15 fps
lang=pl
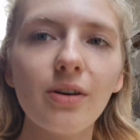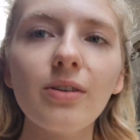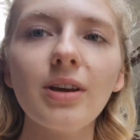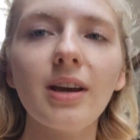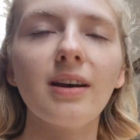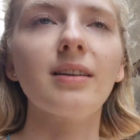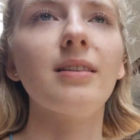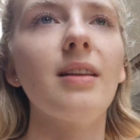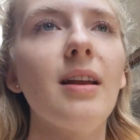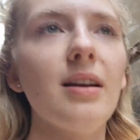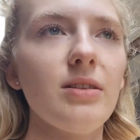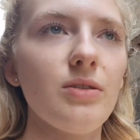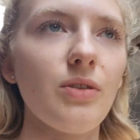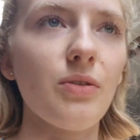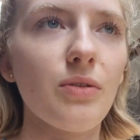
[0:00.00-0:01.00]
Ja
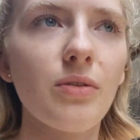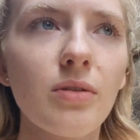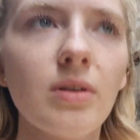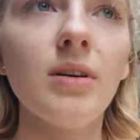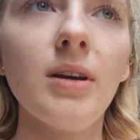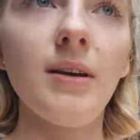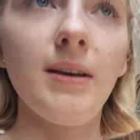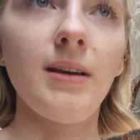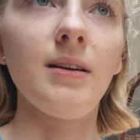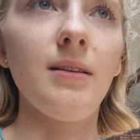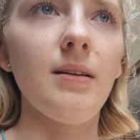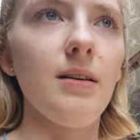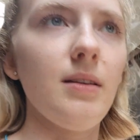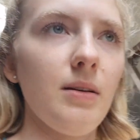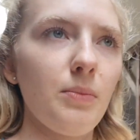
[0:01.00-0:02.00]
teraz od
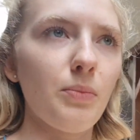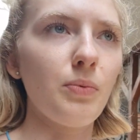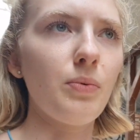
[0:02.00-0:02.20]
e,